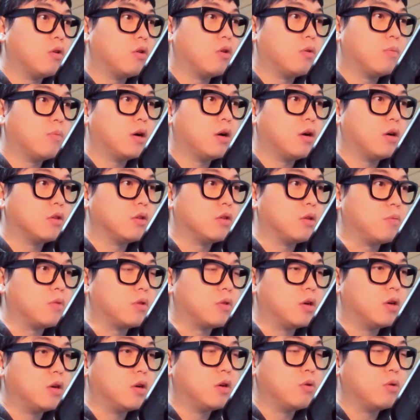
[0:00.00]

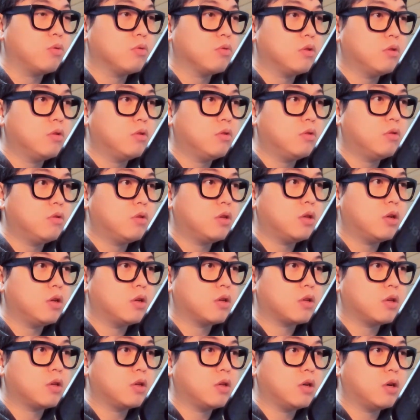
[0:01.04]
어반입니다. 오늘
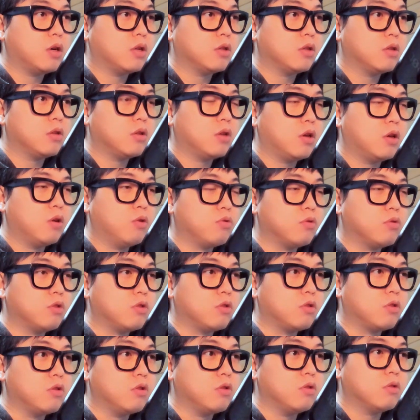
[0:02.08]
이야기하는
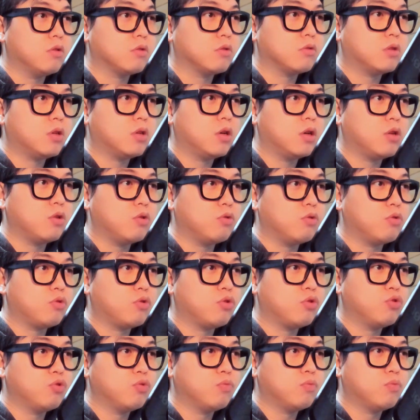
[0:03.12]
내용은요, 제
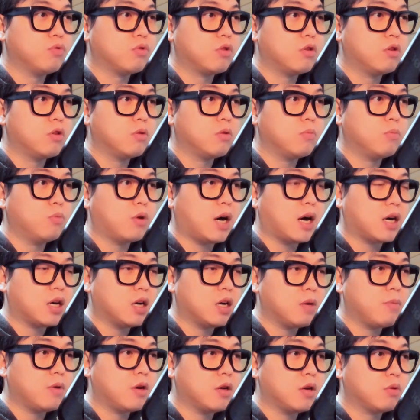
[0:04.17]
유튜브를 뭐
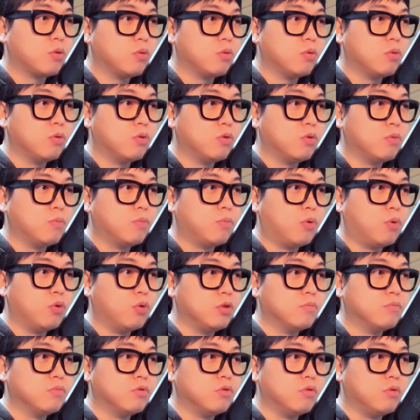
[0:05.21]
가끔이라도
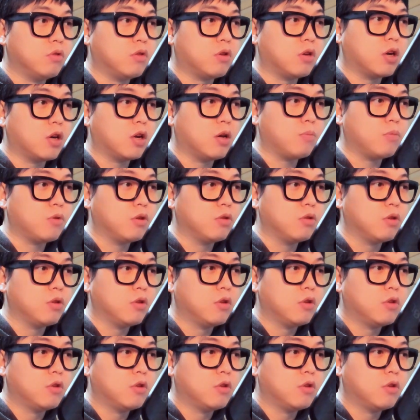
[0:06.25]
보는 분들이라면,